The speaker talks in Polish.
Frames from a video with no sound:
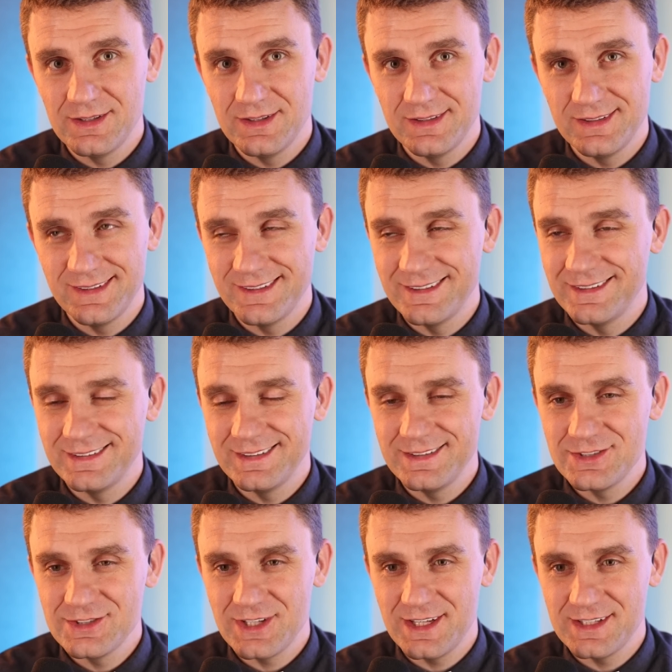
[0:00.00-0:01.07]
E,
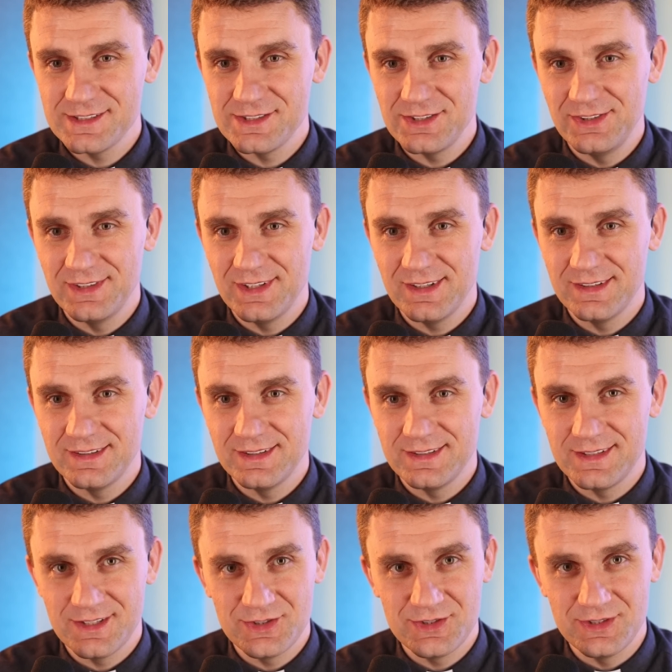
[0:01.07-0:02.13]
ten czas i te, te
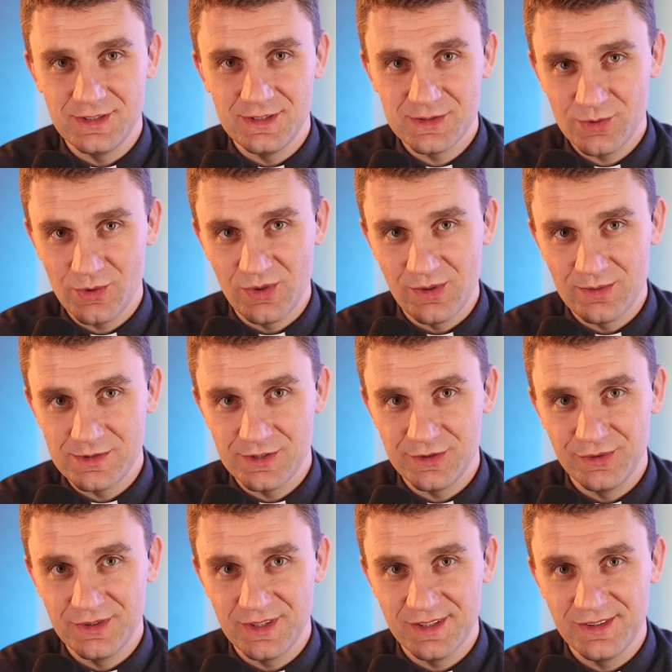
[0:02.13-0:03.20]
treści skłonią cię
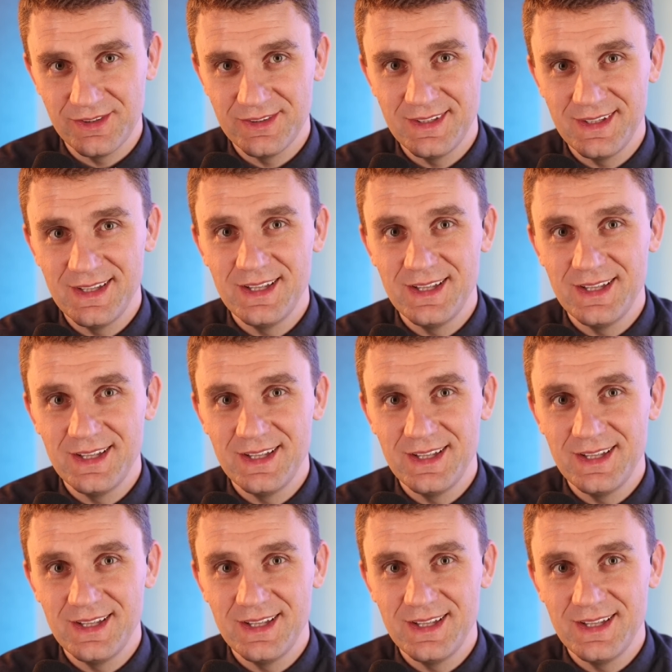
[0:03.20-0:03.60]
do tego.